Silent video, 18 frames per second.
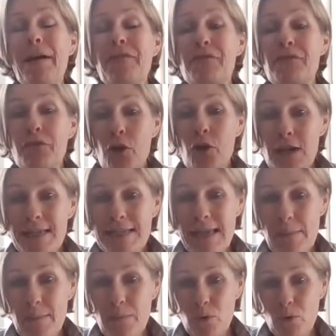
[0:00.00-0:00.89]
pas
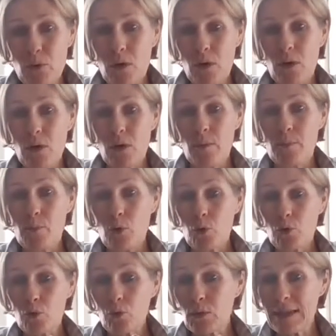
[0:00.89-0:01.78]
forcément euh,
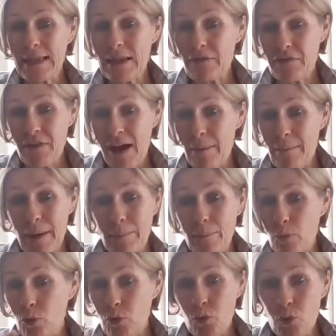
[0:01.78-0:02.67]
pour toutes les femmes, hein,
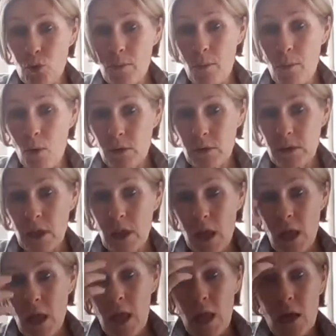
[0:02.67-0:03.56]
pour tout le monde,
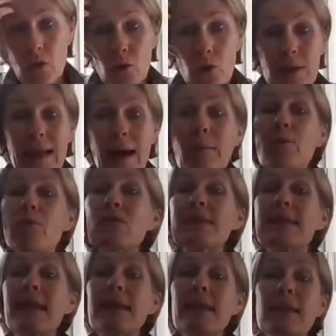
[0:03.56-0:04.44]
notamment
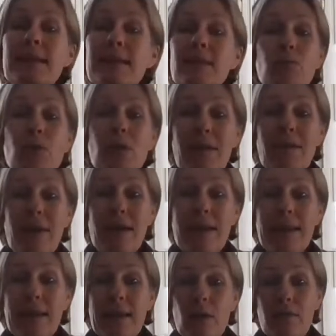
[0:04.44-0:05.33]
celles que si vous
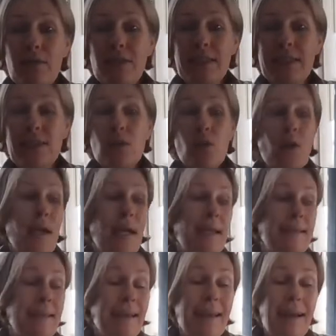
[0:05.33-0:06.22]
travaillez euh, avec des
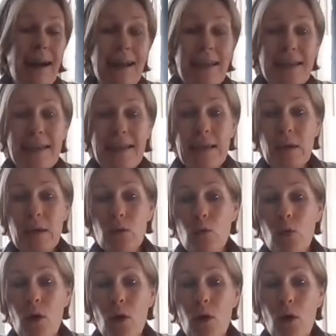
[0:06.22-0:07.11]
horaires décalés
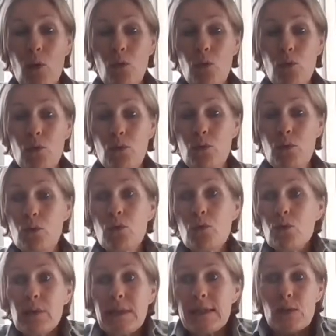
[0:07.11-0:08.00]
ou
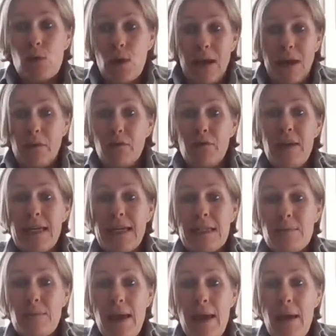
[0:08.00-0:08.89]
des horaires
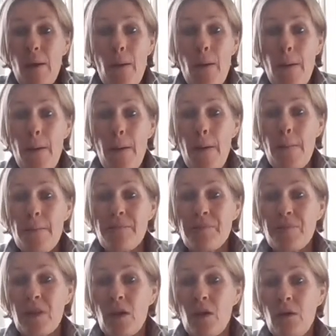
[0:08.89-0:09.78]
fixes, mais
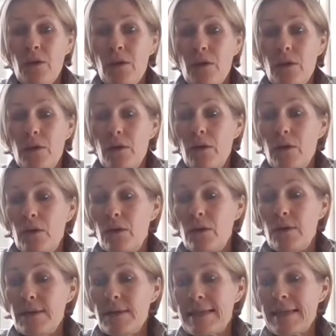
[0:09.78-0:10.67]
euh,
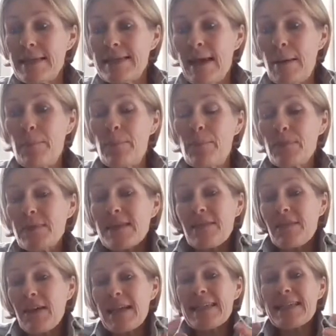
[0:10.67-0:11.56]

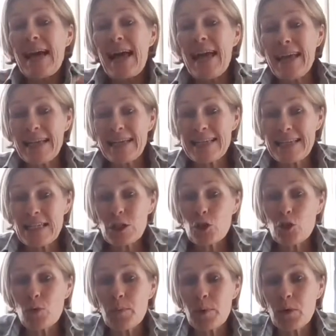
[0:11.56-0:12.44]
c'est vrai que ça
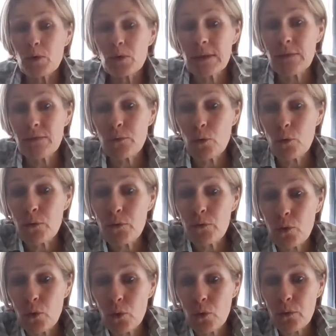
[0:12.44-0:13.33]
exige de prendre
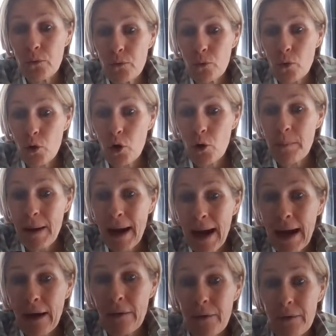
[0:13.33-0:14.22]
vos,
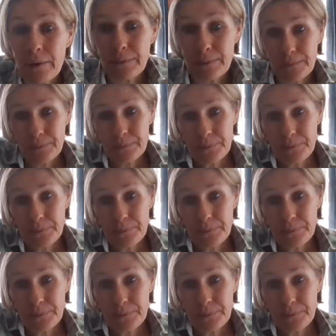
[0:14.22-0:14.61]
repas euh,